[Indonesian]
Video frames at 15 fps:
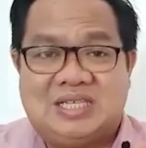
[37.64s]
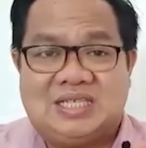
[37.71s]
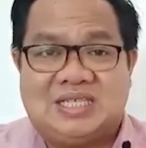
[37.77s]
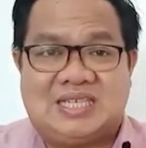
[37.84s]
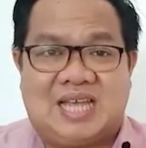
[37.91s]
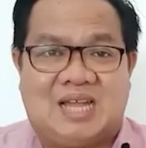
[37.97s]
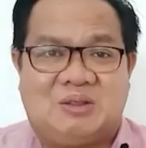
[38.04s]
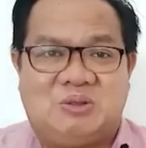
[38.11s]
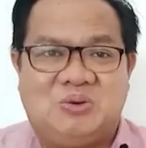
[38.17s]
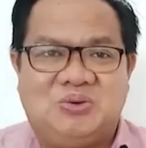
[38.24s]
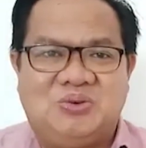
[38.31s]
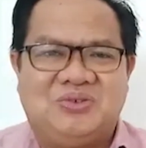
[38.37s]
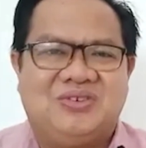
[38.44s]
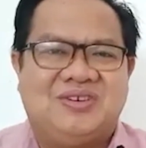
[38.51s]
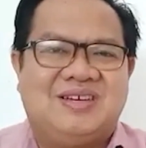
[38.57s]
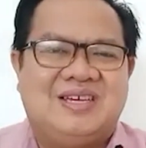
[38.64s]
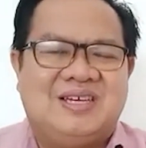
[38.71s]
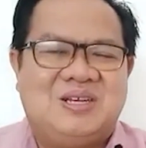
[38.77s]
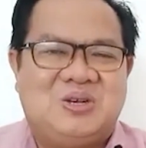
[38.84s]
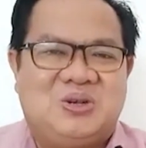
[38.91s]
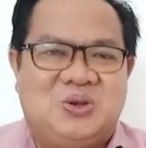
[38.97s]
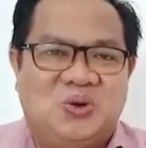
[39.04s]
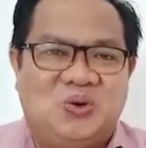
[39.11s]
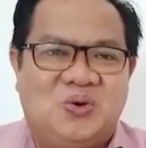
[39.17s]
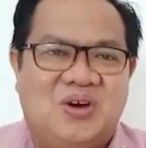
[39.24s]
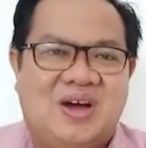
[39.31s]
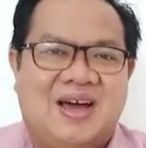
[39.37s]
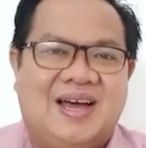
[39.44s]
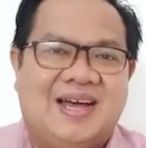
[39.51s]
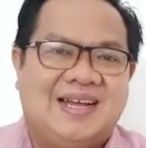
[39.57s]
Satu,
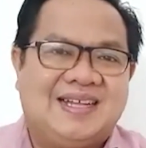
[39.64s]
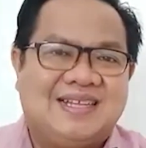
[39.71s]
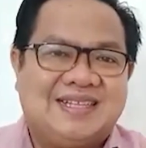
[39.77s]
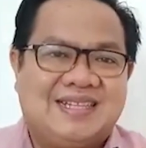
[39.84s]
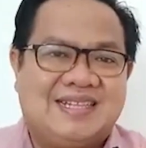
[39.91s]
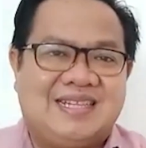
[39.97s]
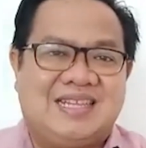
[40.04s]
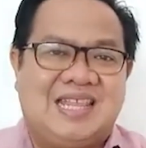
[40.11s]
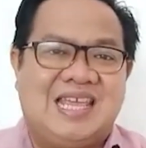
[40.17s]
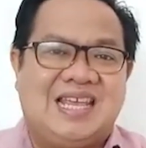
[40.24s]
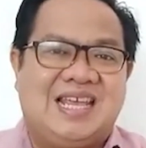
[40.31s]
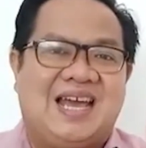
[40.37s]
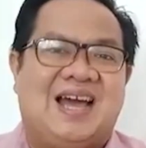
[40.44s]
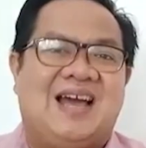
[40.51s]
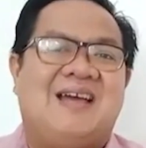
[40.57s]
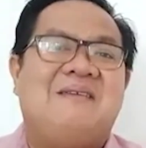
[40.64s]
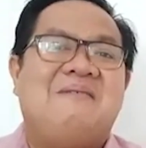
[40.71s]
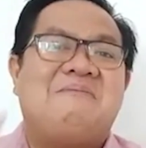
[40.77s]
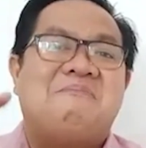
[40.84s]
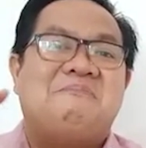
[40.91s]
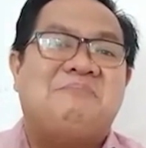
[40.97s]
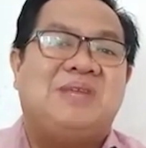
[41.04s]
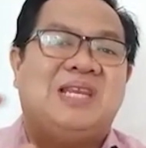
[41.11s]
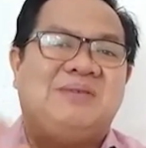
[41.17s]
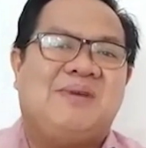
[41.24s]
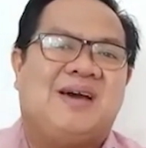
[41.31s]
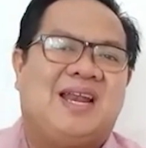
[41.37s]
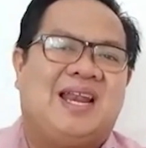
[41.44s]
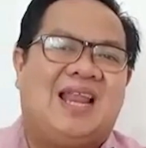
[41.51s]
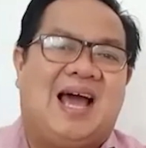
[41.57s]
dua, tiga.
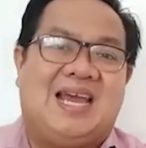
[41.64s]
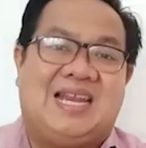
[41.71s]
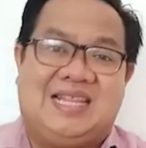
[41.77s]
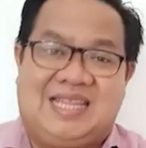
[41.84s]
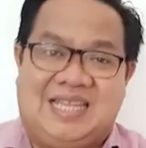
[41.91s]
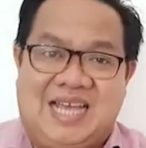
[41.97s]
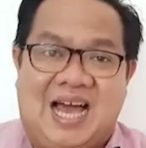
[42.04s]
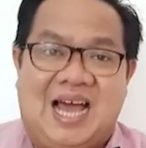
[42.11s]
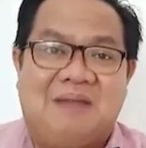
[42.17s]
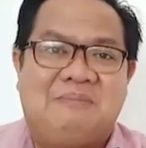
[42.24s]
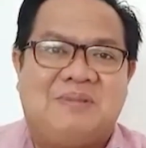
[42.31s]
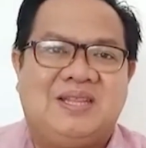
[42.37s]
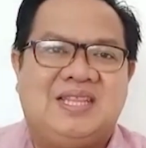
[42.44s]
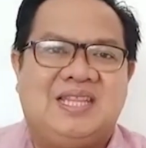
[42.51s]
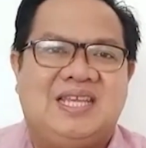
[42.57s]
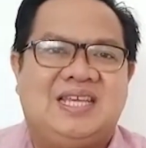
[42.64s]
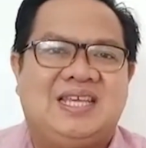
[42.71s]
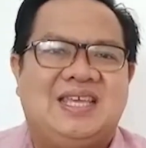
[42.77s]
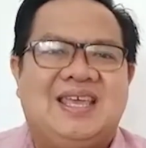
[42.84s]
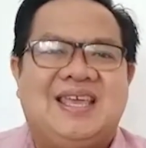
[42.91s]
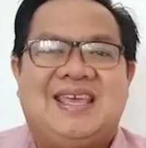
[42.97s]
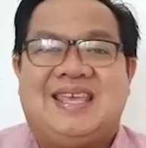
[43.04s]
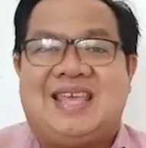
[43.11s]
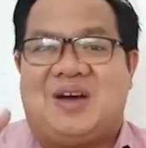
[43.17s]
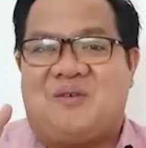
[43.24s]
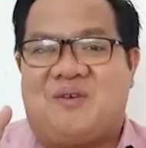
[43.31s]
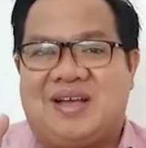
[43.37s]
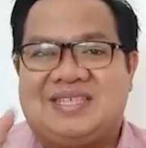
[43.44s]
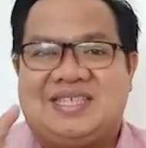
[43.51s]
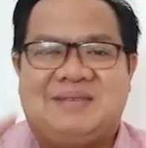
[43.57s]
Minimal ada tiga hal penting yang
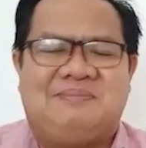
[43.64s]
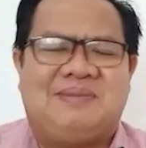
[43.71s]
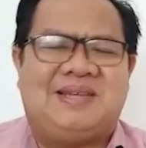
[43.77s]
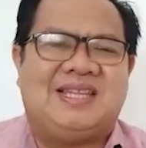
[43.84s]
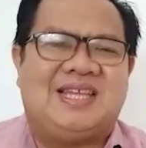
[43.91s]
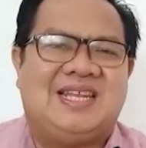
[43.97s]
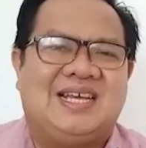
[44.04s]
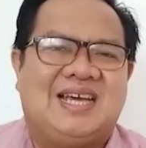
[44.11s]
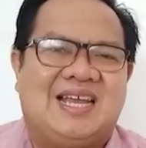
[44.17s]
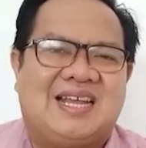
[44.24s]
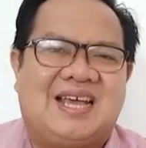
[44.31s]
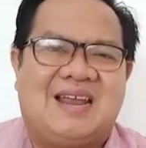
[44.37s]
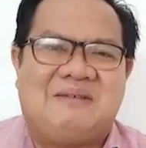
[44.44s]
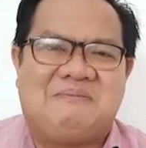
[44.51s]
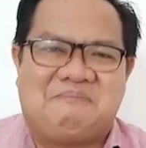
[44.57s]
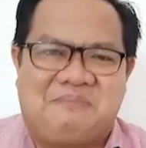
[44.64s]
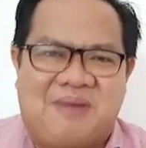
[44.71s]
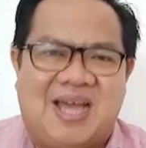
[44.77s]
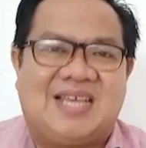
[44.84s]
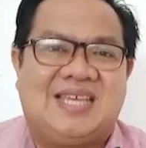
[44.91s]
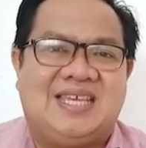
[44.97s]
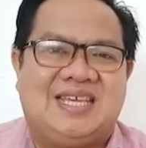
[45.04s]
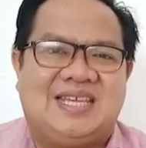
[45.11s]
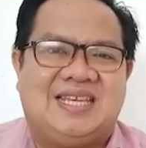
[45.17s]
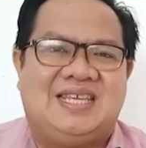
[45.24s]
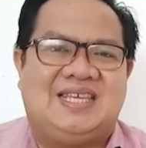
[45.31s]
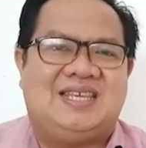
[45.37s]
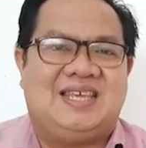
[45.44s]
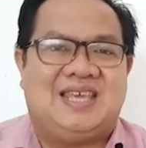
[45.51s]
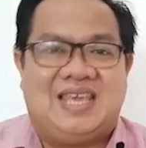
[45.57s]
wajib kita dengarkan pagi
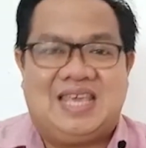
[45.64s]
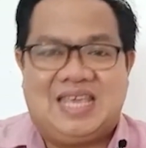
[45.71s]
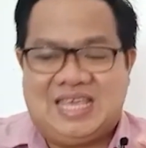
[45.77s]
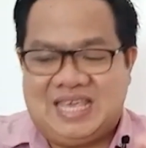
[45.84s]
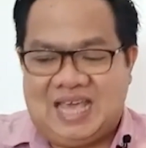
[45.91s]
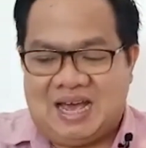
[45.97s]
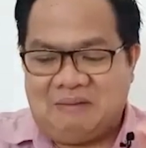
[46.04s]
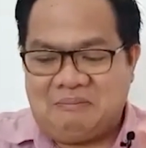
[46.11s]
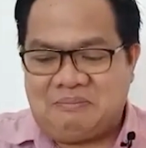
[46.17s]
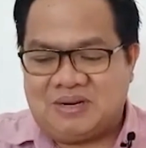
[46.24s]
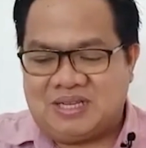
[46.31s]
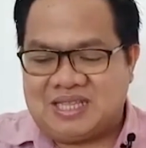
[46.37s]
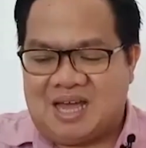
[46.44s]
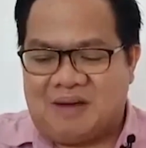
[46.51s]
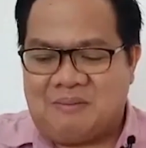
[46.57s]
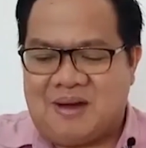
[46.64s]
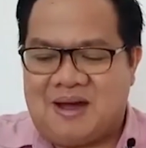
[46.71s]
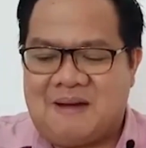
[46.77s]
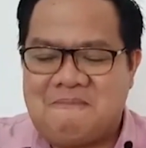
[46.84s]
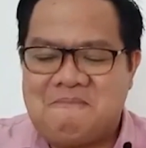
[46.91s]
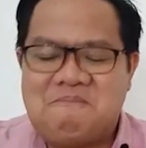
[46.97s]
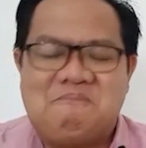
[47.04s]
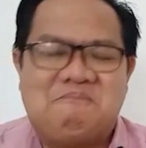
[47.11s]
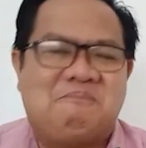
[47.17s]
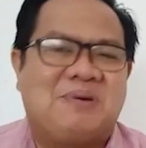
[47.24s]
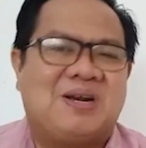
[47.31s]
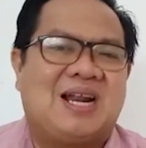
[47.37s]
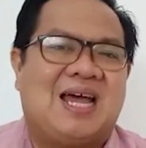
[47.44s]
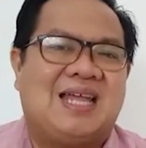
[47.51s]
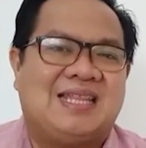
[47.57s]
ini. Yang pertama,
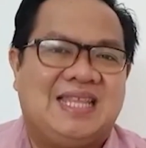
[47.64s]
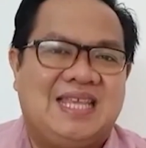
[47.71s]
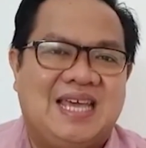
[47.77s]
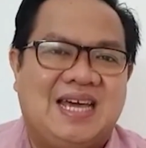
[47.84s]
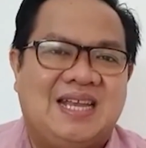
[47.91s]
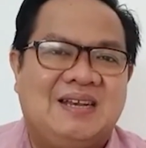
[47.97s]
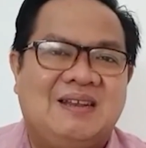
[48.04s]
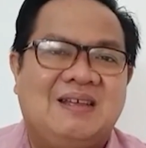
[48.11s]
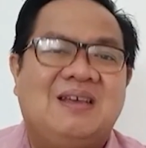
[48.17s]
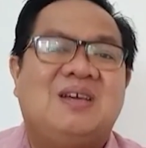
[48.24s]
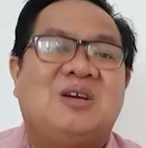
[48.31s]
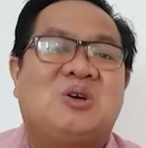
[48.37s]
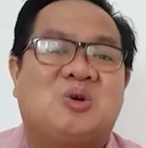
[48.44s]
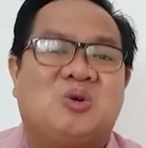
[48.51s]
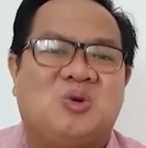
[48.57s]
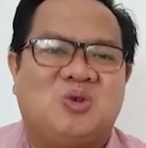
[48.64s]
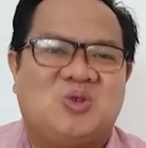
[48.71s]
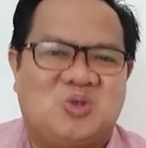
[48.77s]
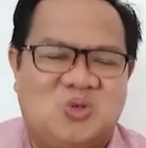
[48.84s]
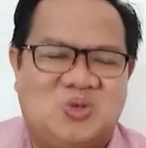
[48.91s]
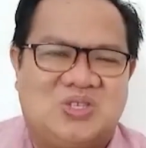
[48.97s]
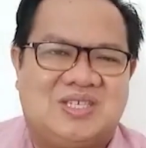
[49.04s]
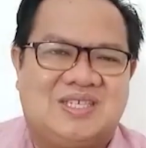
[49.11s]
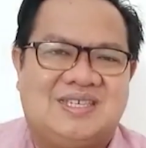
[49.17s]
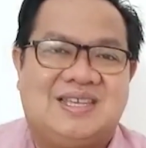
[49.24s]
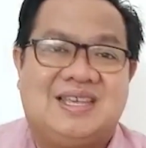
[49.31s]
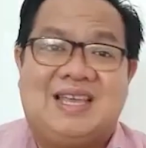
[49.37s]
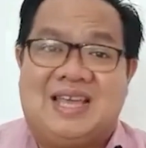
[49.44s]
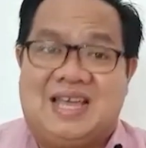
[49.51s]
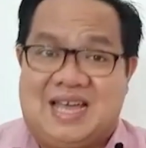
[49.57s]
perhatian khusus.
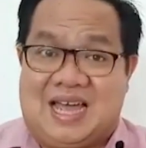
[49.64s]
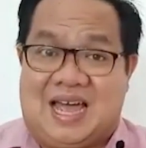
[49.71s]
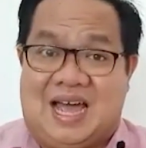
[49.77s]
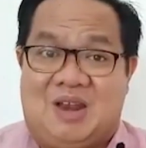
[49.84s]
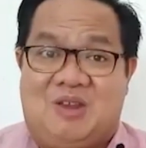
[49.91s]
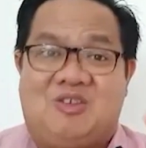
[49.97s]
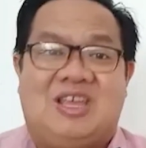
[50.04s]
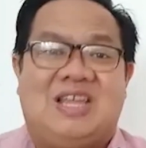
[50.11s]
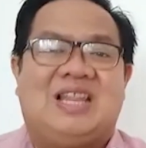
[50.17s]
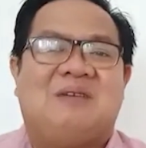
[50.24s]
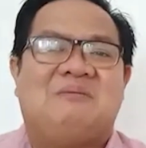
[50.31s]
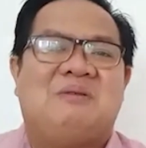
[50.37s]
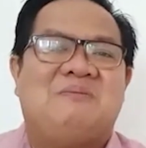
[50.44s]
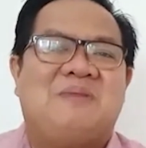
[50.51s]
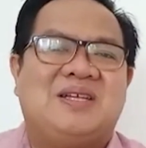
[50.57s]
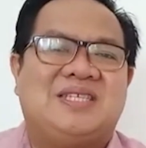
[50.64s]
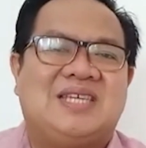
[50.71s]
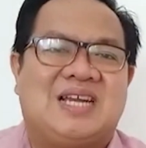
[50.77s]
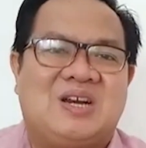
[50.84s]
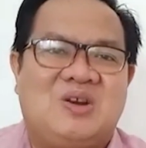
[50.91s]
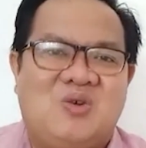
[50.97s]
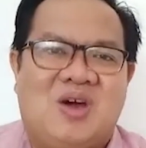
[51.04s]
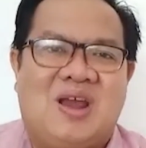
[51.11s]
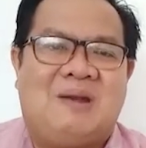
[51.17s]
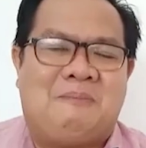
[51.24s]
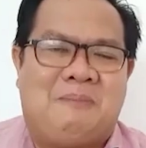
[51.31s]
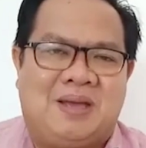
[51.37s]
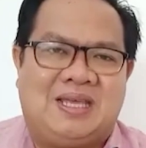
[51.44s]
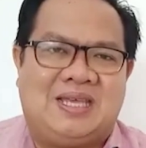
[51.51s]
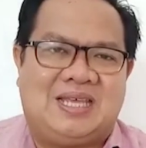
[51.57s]
Kalau kita membaca renungan
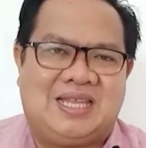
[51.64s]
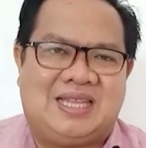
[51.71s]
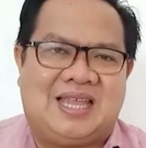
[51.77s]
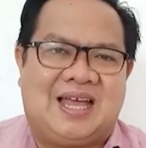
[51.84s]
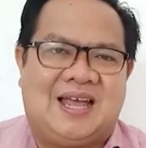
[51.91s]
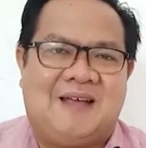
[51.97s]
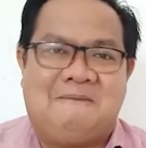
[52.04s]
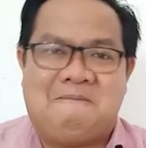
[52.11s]
pagi kita,